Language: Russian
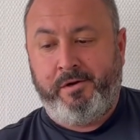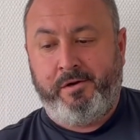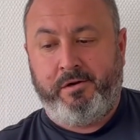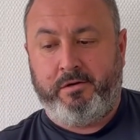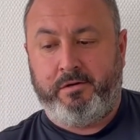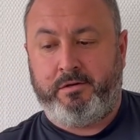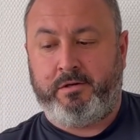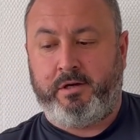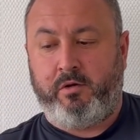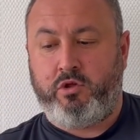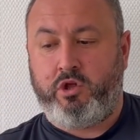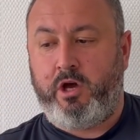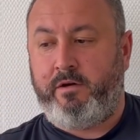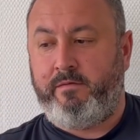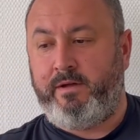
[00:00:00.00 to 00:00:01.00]
Э,
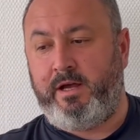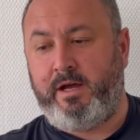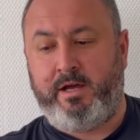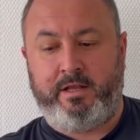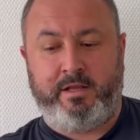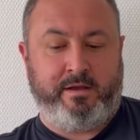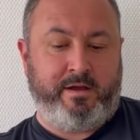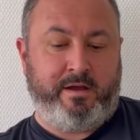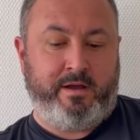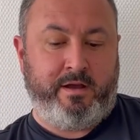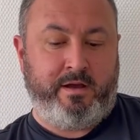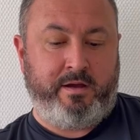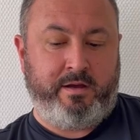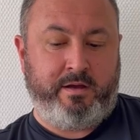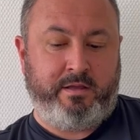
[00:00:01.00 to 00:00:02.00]
короче говоря,
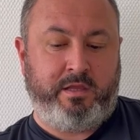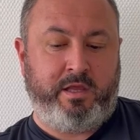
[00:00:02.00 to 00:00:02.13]
это